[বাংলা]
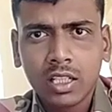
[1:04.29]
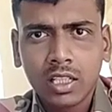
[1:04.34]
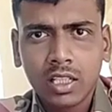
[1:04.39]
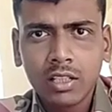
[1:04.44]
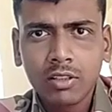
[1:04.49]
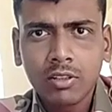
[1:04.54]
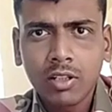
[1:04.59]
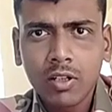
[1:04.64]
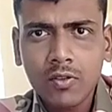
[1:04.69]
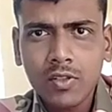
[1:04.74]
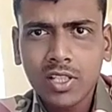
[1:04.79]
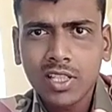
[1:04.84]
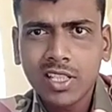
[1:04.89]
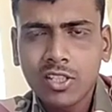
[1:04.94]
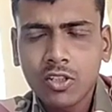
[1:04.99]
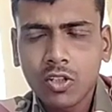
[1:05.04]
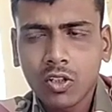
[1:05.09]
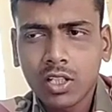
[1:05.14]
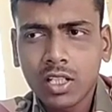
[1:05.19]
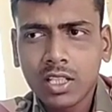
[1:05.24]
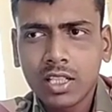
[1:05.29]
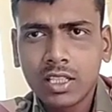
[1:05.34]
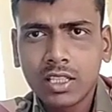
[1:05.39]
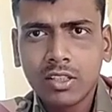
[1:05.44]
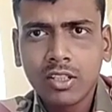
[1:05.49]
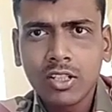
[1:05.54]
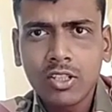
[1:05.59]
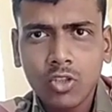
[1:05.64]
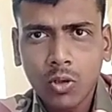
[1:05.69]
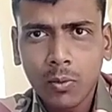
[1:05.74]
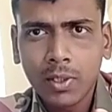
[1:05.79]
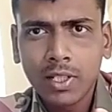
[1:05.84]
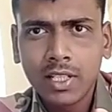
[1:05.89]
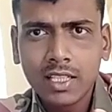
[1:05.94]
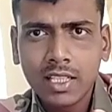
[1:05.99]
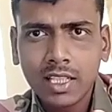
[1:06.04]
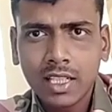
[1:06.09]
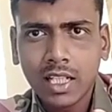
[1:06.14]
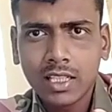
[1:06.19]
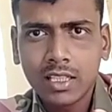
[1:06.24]
কেউ কারোর সাথে ঝগড়াঝাটি নেই সবাই
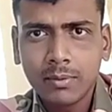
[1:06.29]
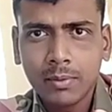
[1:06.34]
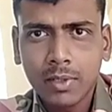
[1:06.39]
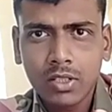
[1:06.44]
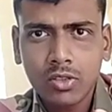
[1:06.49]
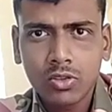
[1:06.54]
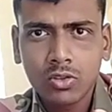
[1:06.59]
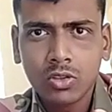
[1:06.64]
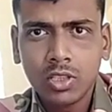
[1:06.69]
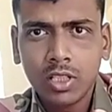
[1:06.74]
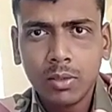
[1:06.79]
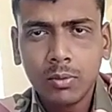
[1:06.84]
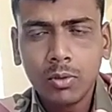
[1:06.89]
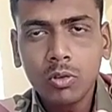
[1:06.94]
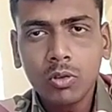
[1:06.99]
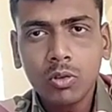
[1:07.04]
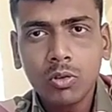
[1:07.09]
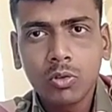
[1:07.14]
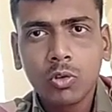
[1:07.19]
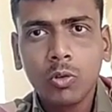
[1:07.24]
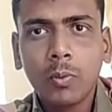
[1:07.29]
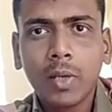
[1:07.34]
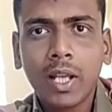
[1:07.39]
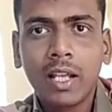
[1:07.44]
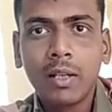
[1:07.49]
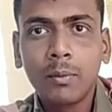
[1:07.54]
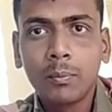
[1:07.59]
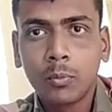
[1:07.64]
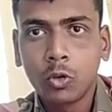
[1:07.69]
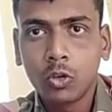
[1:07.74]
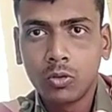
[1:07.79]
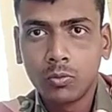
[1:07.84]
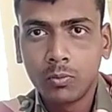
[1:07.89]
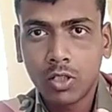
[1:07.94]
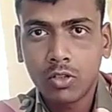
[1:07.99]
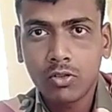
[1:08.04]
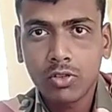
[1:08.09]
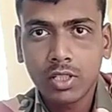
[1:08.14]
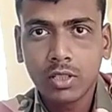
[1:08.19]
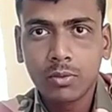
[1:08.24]
নিজের কাজে ব্যস্ত এবং খুব হেল্পফুল
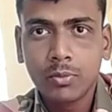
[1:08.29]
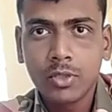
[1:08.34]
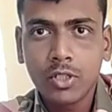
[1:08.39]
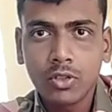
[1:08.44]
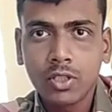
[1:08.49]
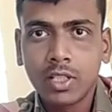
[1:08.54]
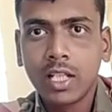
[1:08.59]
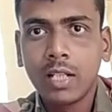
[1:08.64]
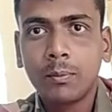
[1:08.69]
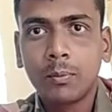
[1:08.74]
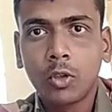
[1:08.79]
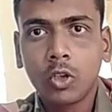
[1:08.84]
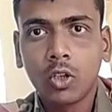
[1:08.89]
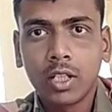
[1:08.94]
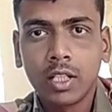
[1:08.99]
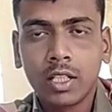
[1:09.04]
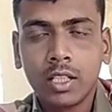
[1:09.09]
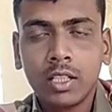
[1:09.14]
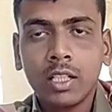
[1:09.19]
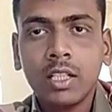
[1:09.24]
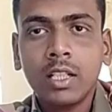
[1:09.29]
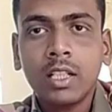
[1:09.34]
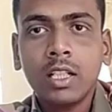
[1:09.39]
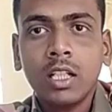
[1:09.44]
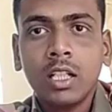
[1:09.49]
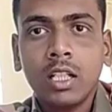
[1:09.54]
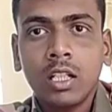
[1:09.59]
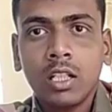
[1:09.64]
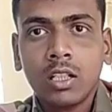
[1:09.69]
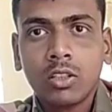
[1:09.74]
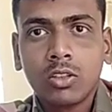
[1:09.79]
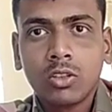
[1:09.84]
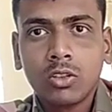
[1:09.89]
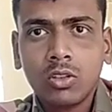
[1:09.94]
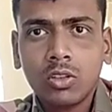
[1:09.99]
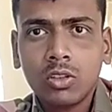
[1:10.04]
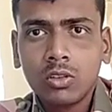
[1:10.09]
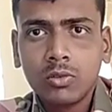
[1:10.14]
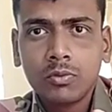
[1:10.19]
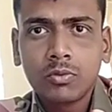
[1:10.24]
মানুষকে ভীষণ হেল্প করে তো
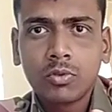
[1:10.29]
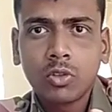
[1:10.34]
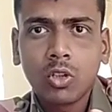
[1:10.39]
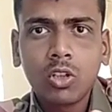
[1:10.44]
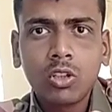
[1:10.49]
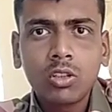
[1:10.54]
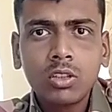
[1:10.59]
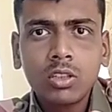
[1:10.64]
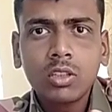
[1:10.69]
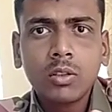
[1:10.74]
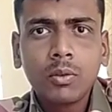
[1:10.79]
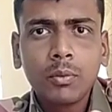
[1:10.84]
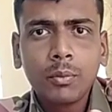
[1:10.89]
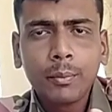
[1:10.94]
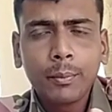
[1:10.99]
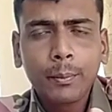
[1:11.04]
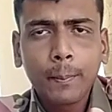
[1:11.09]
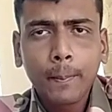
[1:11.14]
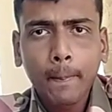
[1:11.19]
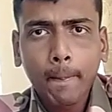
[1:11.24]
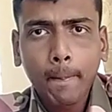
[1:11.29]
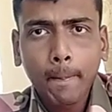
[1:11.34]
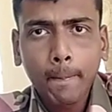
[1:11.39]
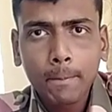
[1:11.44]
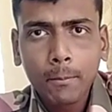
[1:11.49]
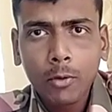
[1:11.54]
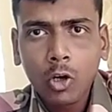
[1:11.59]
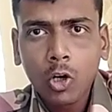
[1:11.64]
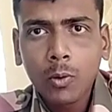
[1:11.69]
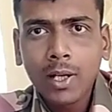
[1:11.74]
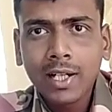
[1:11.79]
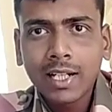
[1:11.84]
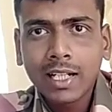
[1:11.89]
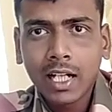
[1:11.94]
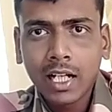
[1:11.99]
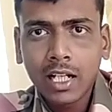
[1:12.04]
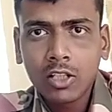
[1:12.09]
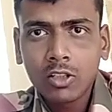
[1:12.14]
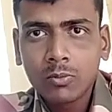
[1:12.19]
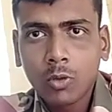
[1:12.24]
তখন ভগবান
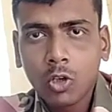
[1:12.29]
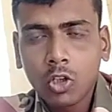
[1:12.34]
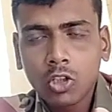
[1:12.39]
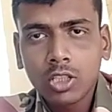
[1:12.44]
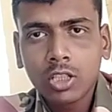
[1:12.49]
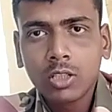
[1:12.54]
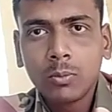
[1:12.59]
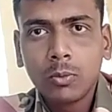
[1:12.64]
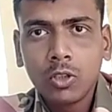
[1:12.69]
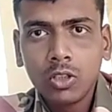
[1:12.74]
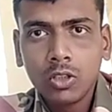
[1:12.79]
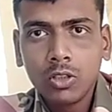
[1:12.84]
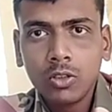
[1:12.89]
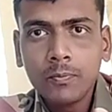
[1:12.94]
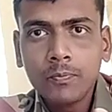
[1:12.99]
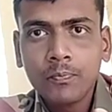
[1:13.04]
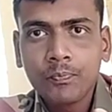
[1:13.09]
নারায়ণ ভক্তকে বলল